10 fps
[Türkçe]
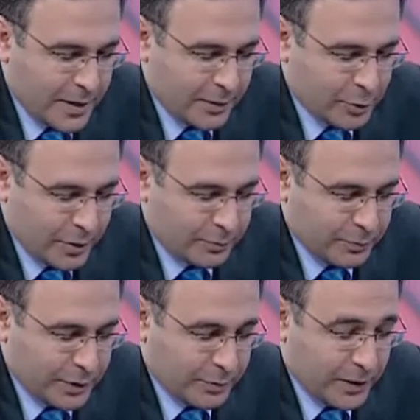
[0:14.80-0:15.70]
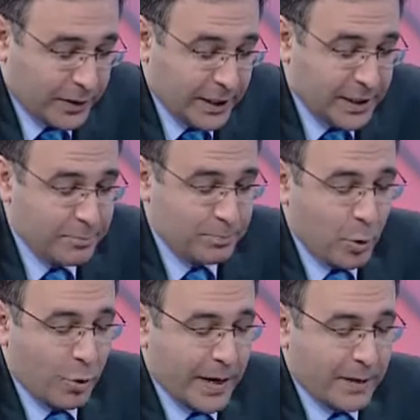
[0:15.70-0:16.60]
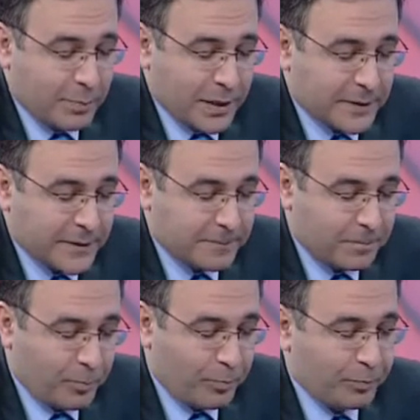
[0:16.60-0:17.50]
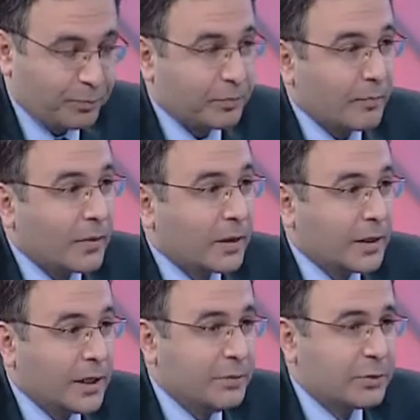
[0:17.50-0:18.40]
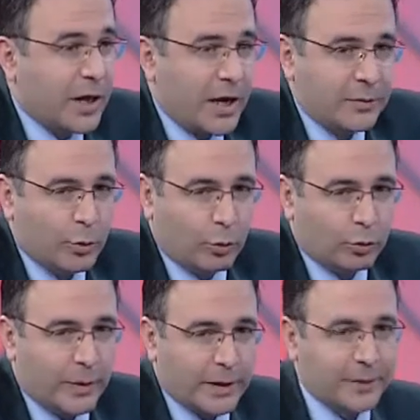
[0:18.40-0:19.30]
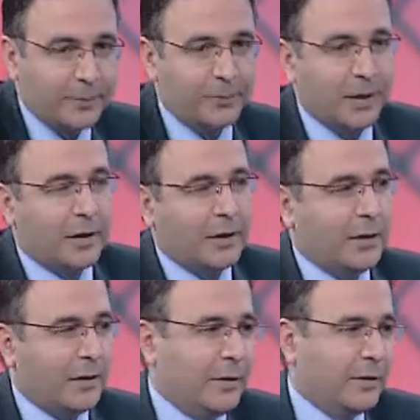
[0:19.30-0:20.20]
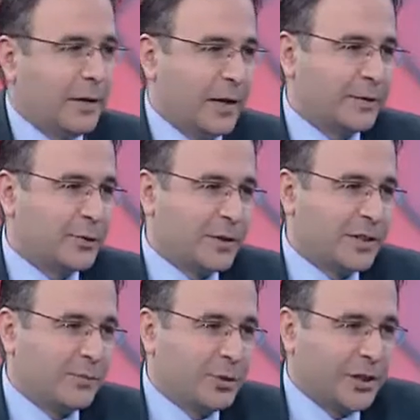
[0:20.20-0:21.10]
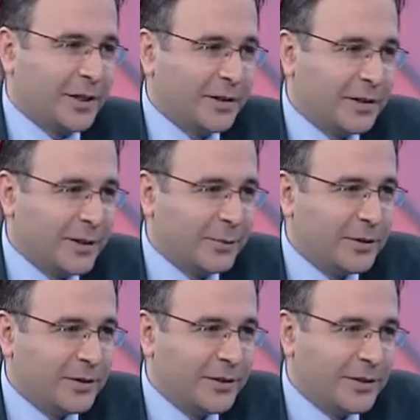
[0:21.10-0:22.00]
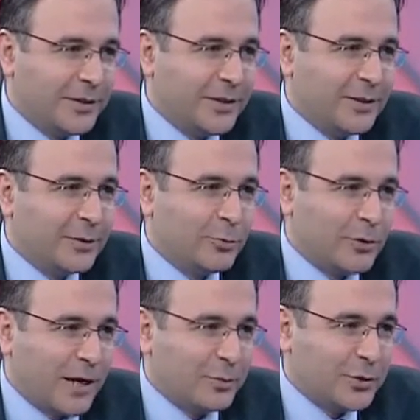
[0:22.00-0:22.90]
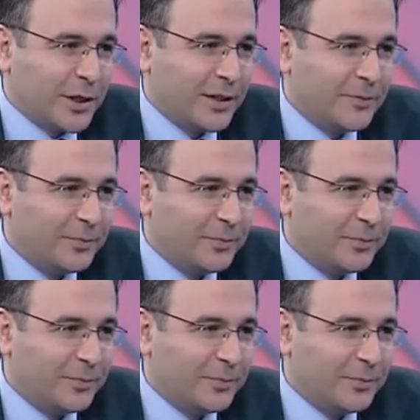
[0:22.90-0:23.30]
Hocam şimdi ilim öğrenmek, ilim sahibi olmak tartışmasız bir şekilde tabii e, güzel bir şey.